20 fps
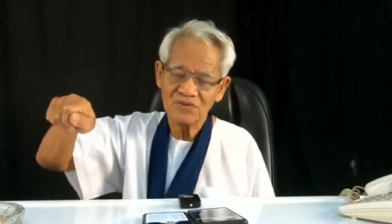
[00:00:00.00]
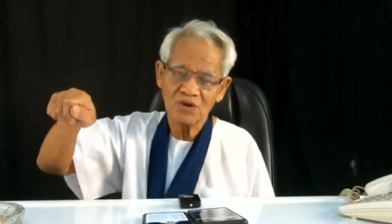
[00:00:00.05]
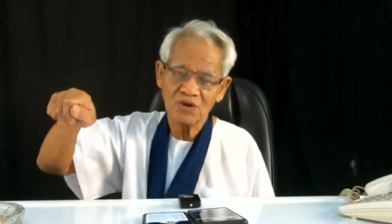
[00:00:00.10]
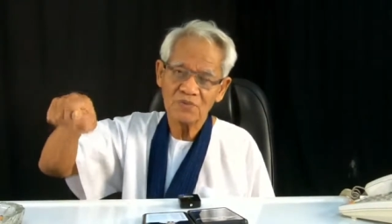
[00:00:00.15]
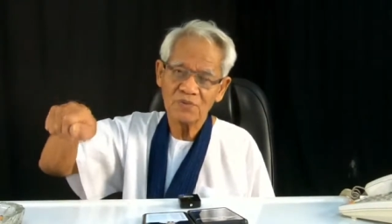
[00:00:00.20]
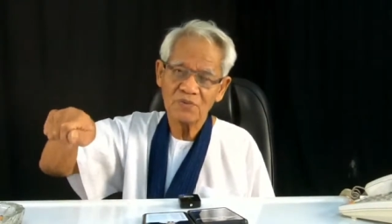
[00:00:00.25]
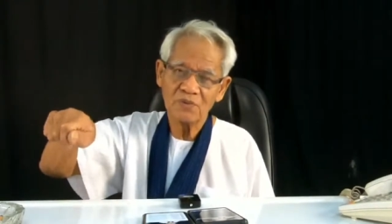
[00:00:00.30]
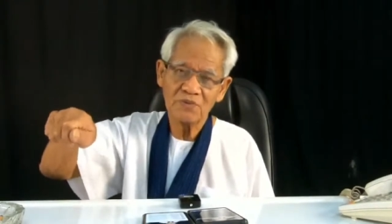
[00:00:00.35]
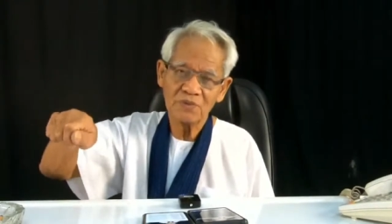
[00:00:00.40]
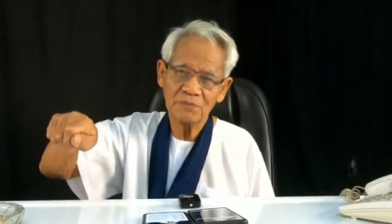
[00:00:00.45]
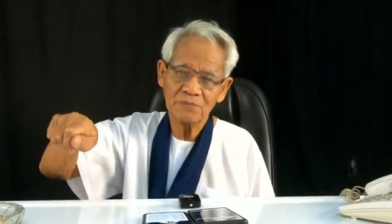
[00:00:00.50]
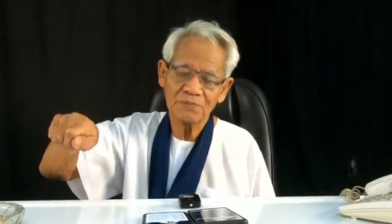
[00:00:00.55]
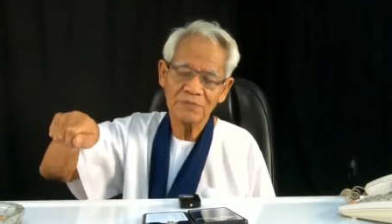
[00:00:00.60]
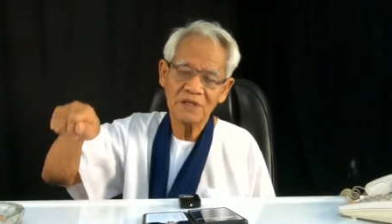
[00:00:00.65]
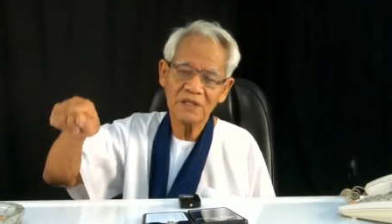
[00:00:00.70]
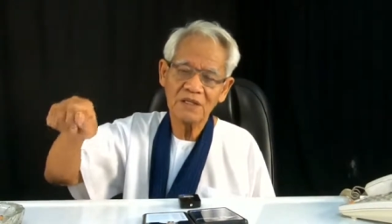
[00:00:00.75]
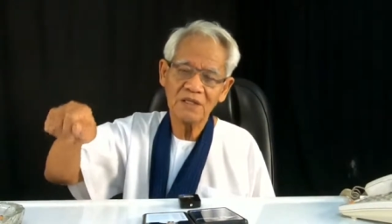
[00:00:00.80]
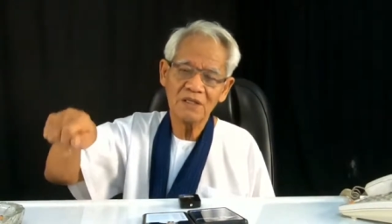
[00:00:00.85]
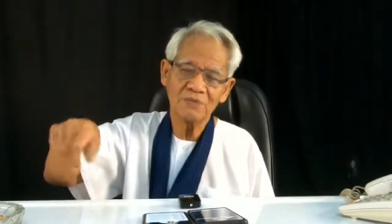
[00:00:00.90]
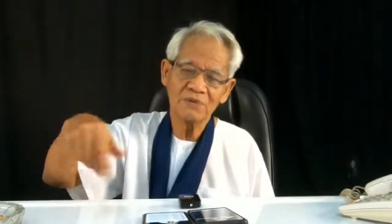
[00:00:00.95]
จอบปุ๊บมัน
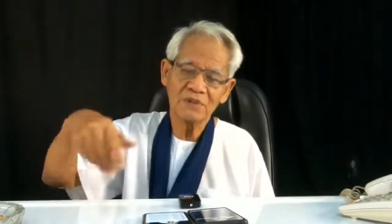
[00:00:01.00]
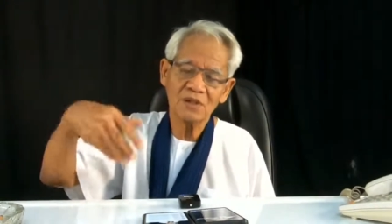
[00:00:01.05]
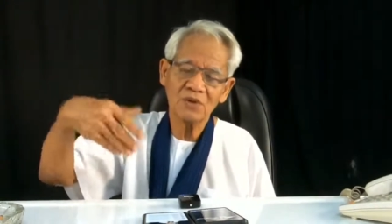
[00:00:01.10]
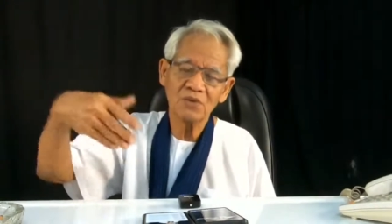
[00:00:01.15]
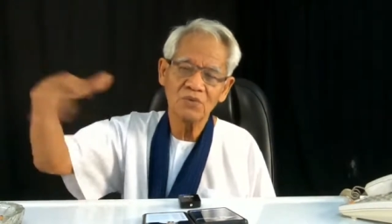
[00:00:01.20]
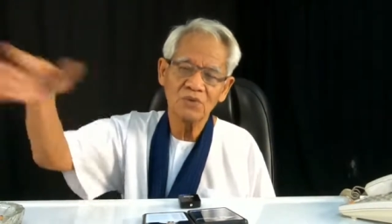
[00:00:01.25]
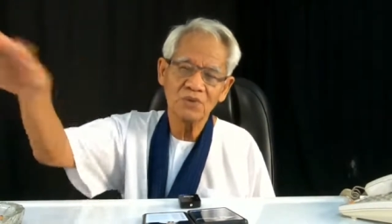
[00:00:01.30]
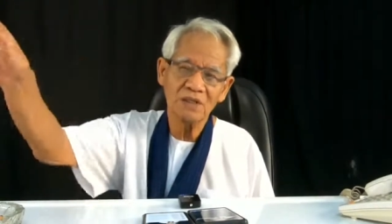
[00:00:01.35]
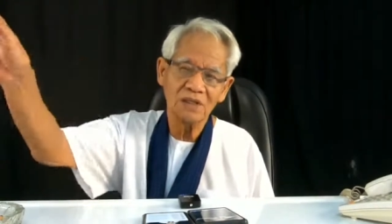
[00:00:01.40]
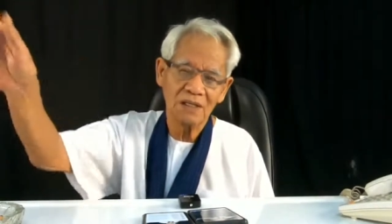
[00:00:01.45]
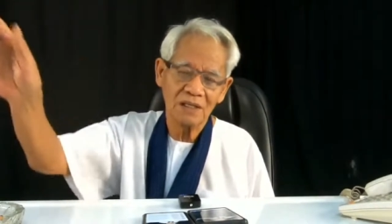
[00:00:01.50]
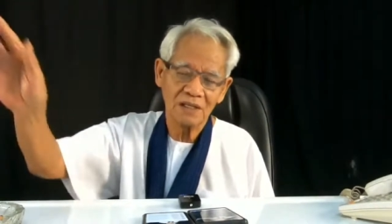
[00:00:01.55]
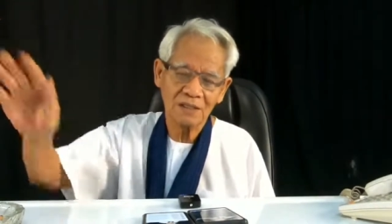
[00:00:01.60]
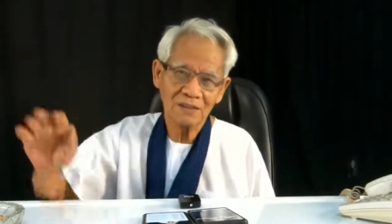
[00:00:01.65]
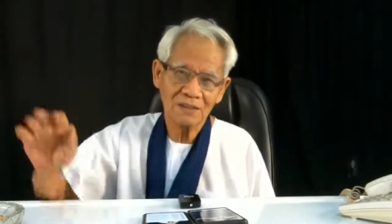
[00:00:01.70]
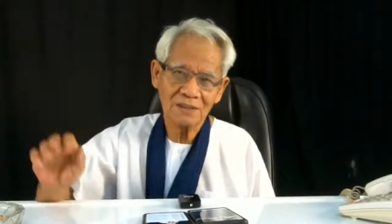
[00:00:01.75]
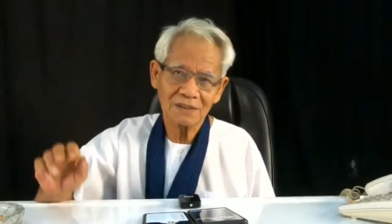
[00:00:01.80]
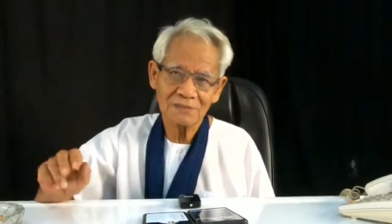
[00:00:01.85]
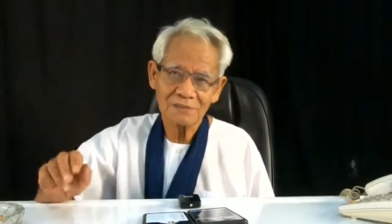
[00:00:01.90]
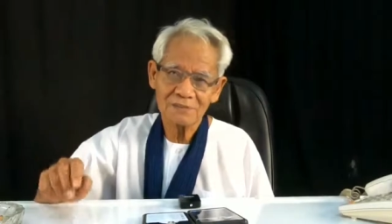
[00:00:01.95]
เป๊ะเดียมทะลุที่ไหน
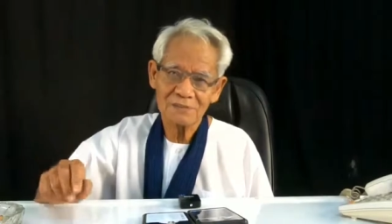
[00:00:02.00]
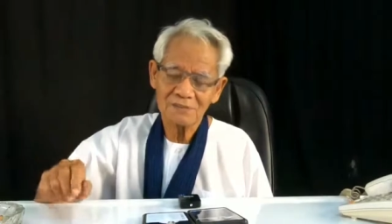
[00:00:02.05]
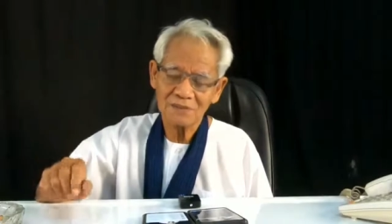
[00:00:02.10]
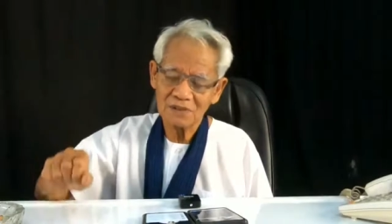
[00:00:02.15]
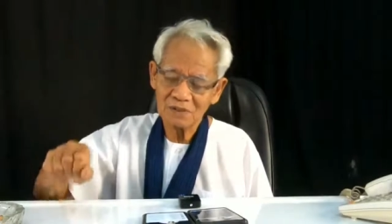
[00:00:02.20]
แล้วครับ